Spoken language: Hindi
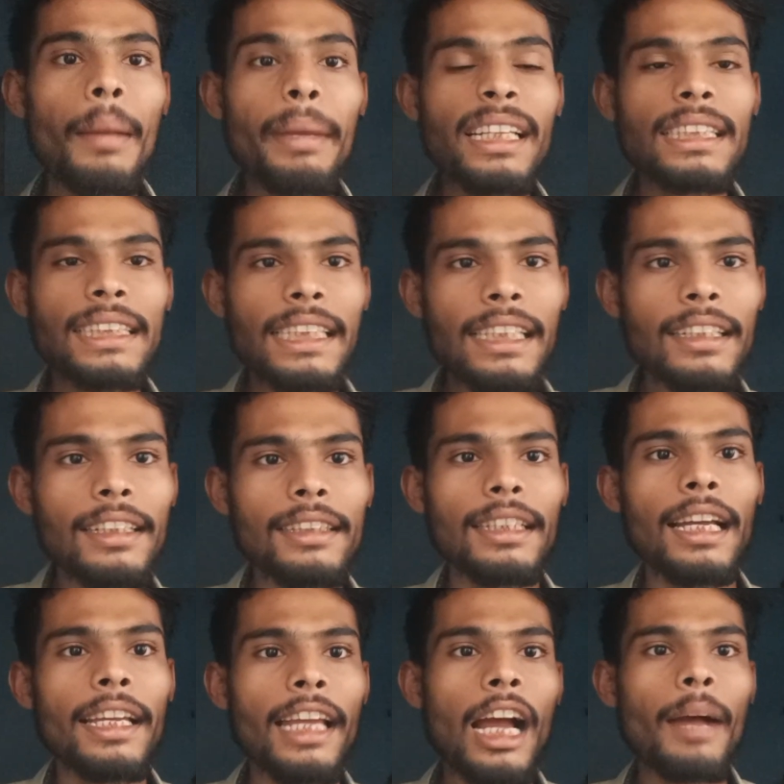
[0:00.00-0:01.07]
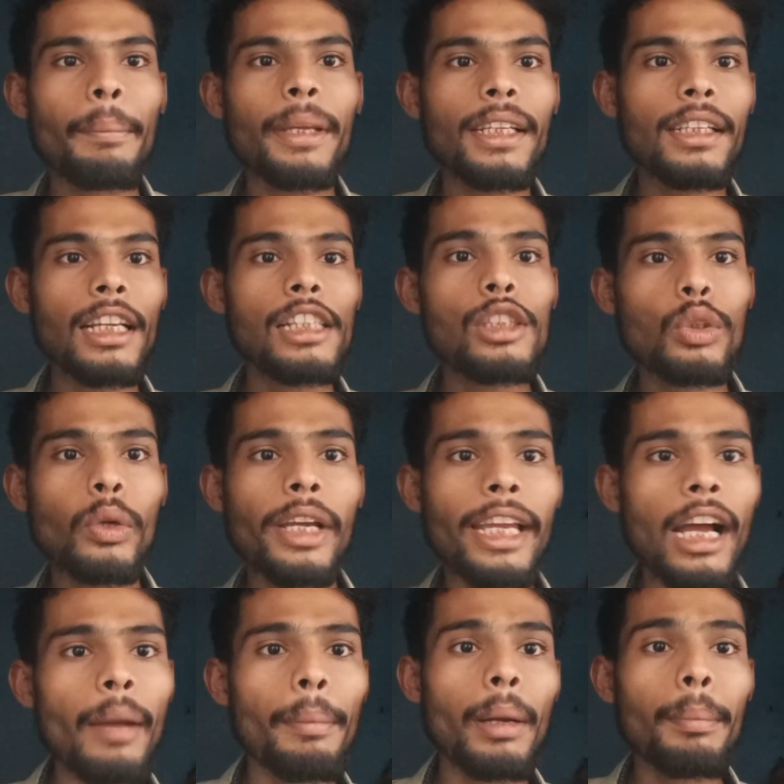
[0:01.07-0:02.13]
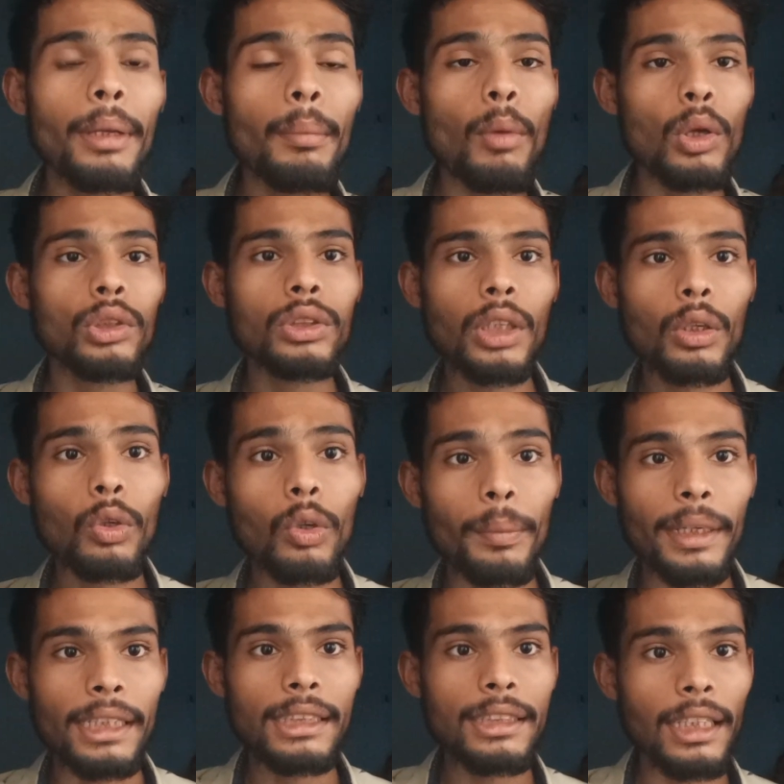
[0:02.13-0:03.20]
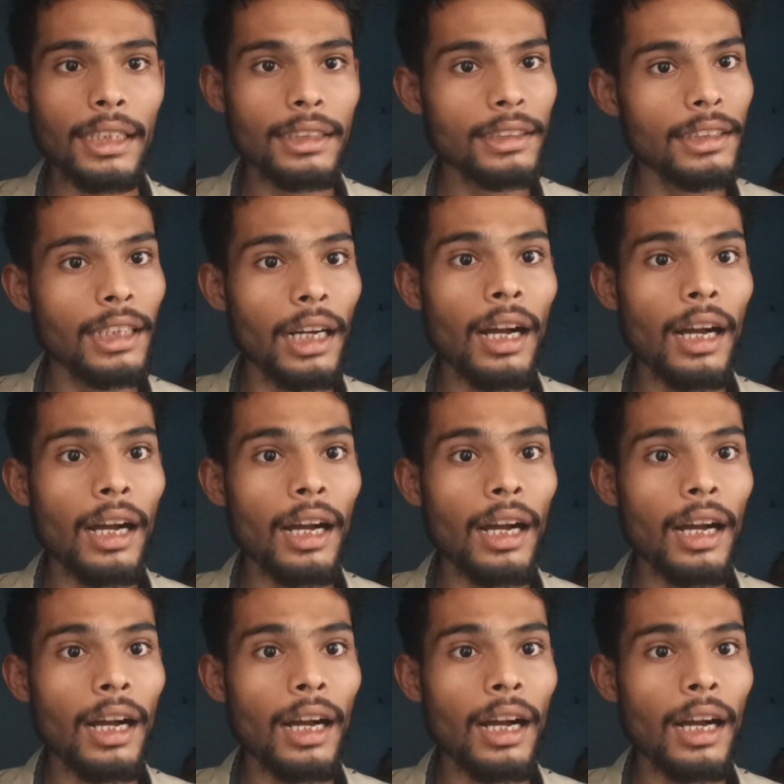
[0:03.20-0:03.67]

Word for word: अब एक सीन रहता है यहाँ पे नल जो है यहाँ पे अपने मोस्टरों को भेजता है